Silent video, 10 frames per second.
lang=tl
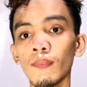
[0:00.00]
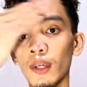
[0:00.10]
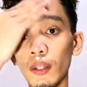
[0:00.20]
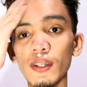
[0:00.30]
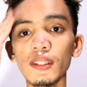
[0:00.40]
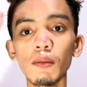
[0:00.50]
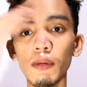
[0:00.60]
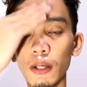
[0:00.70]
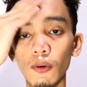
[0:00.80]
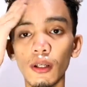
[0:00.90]
Anyways,
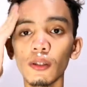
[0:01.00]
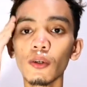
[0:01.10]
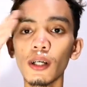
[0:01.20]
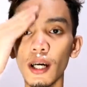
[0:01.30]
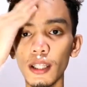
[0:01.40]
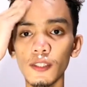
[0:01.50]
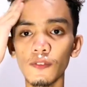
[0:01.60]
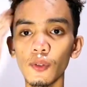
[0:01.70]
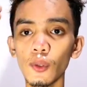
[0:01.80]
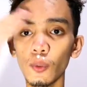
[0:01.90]
nabili ko lang to guys
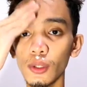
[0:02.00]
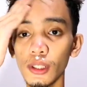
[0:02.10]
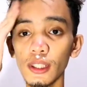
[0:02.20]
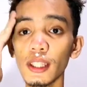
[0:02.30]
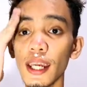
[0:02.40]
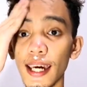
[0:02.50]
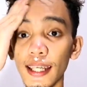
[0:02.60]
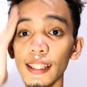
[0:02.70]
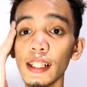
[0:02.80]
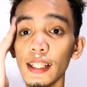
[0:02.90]
for only
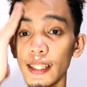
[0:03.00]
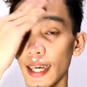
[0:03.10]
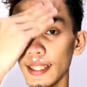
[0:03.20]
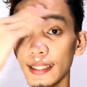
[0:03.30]
360